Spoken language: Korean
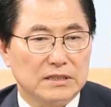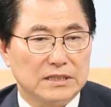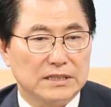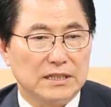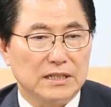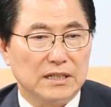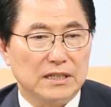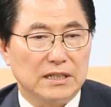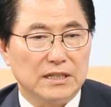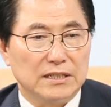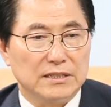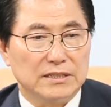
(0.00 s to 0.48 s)

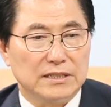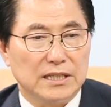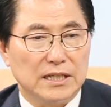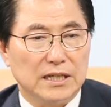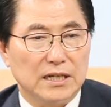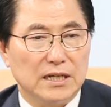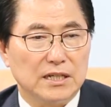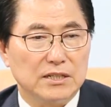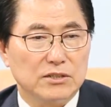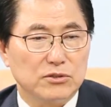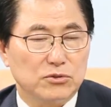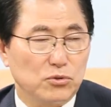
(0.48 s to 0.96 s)
크게
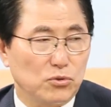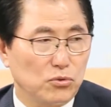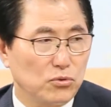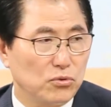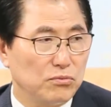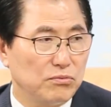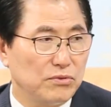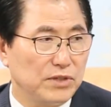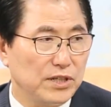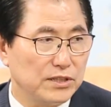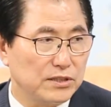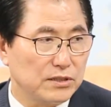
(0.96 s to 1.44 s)
세 가지로
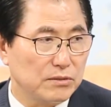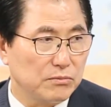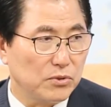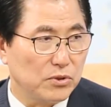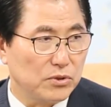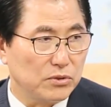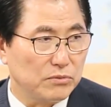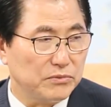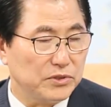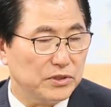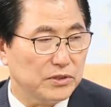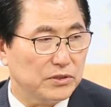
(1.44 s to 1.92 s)
구분해서
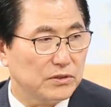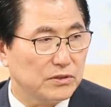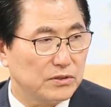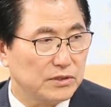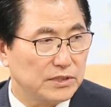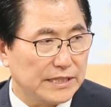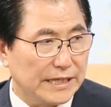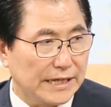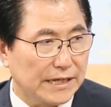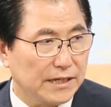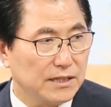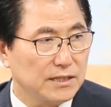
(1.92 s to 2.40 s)
보면요.
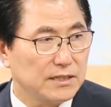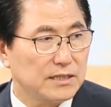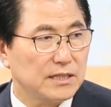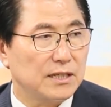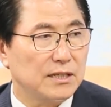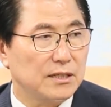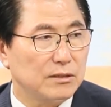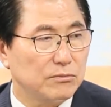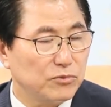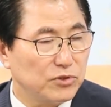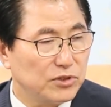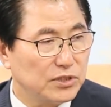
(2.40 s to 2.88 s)

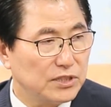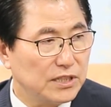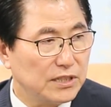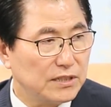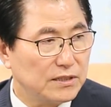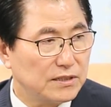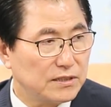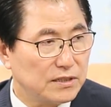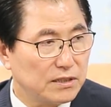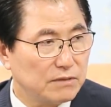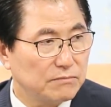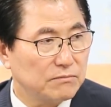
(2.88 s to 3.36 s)
생산의
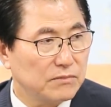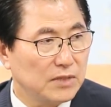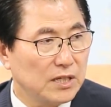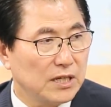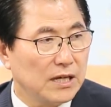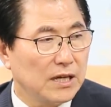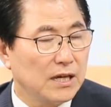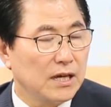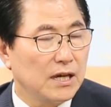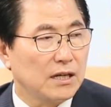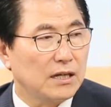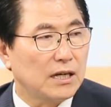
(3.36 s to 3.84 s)
문제점,
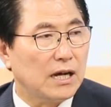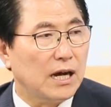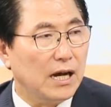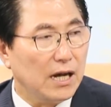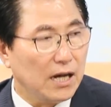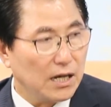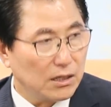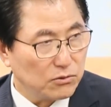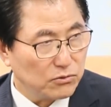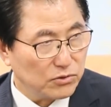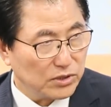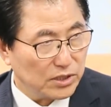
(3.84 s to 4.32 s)

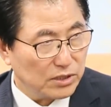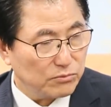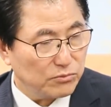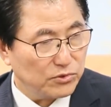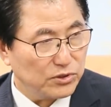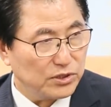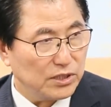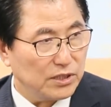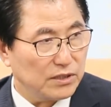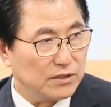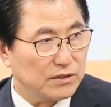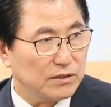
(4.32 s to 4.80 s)
가공의
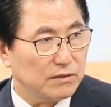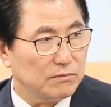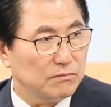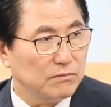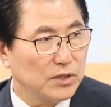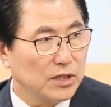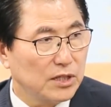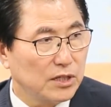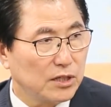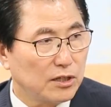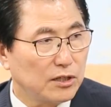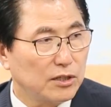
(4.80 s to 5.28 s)
문제점,
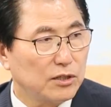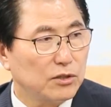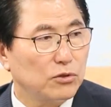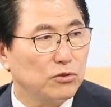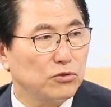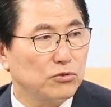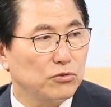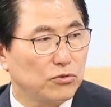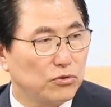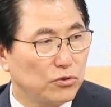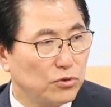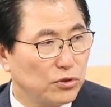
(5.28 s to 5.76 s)

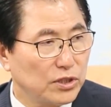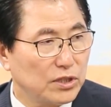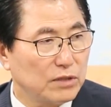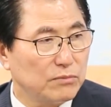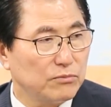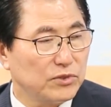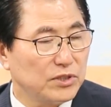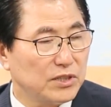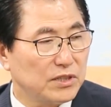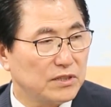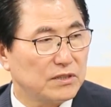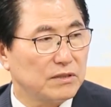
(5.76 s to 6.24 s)
그리고 유통의
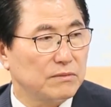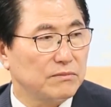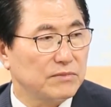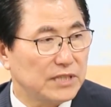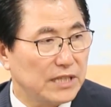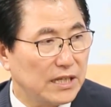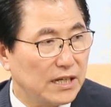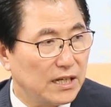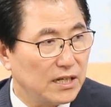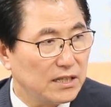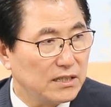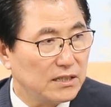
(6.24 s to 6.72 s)
문제점
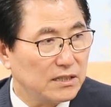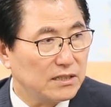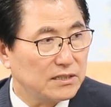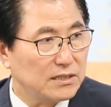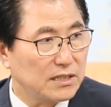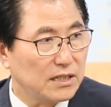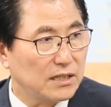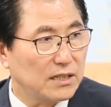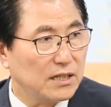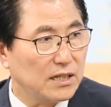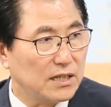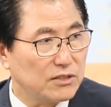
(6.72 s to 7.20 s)
세 가지를
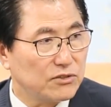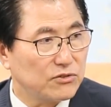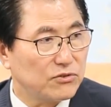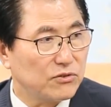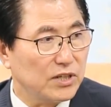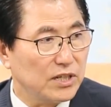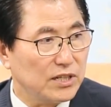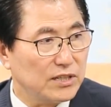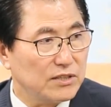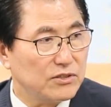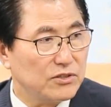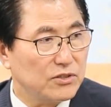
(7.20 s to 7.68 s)
생각할
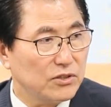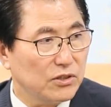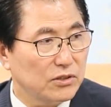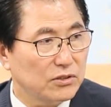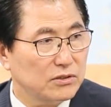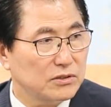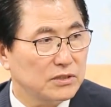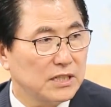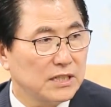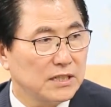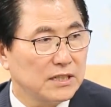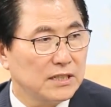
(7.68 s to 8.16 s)
수가
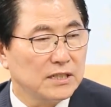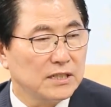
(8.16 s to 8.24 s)
있죠.